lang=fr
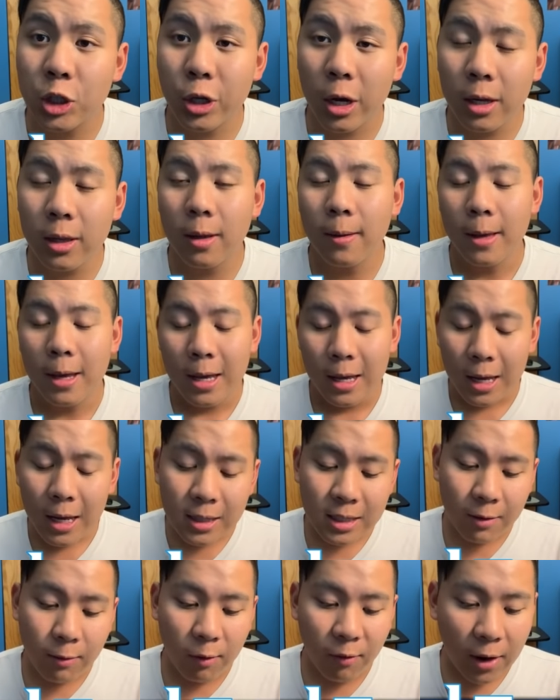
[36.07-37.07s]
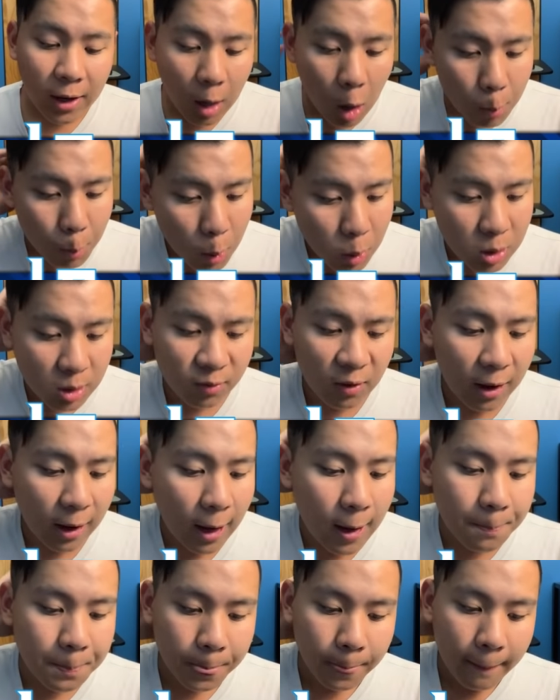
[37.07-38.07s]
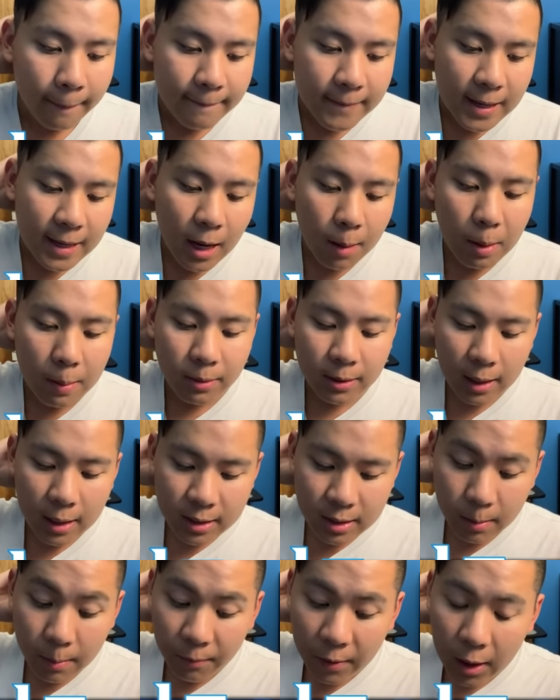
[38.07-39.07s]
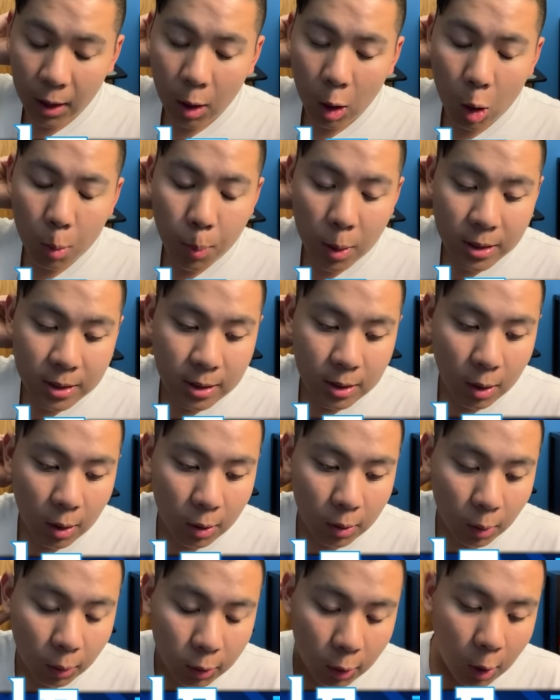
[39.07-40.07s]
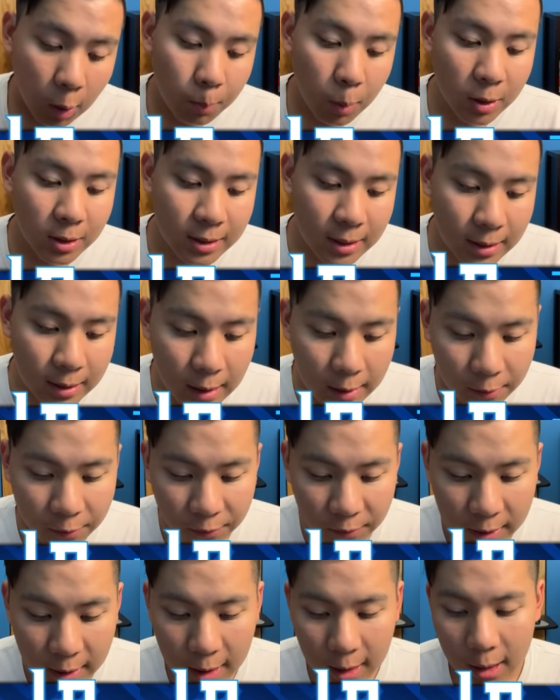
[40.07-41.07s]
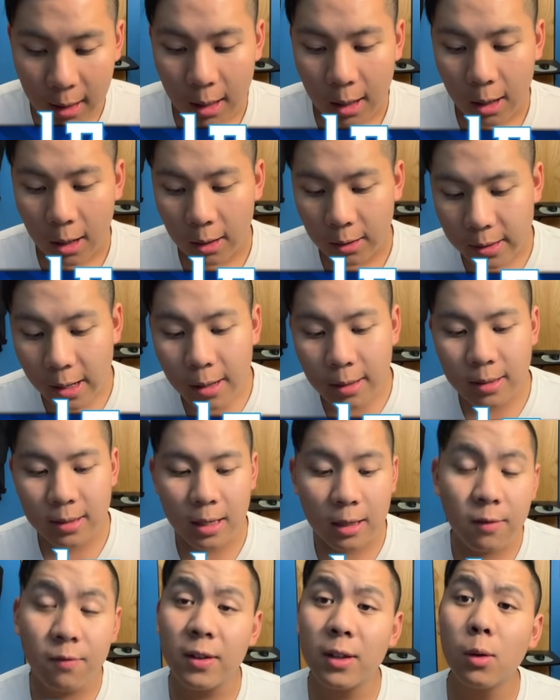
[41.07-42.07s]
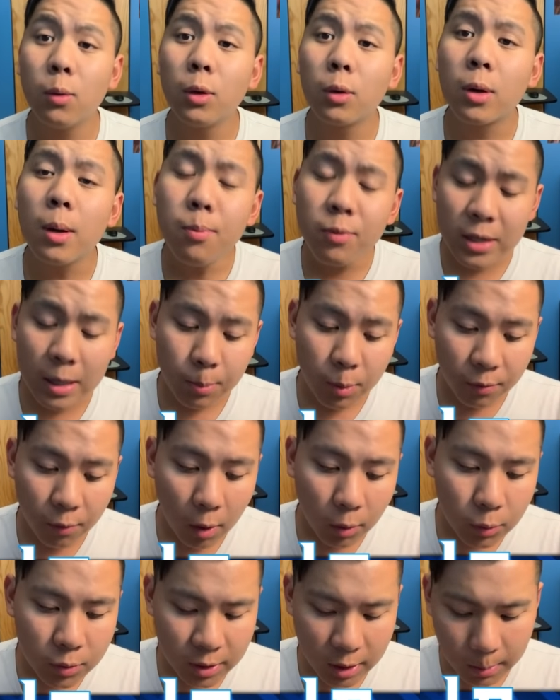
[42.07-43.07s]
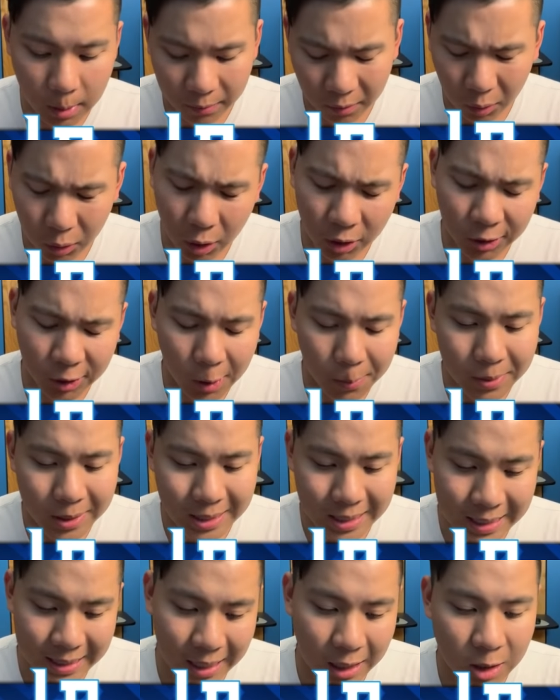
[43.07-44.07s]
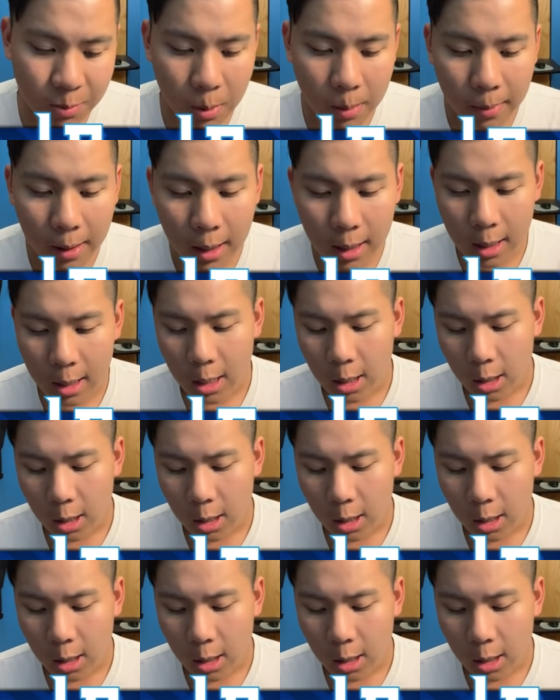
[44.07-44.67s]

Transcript: chaîne et ça va faire un peu différent et en même temps ça va me faire un, petit, un autre petit défi euh, dans cette vidéo. Donc comme vous avez pu voir nous sommes environ dans le top 600 en ce moment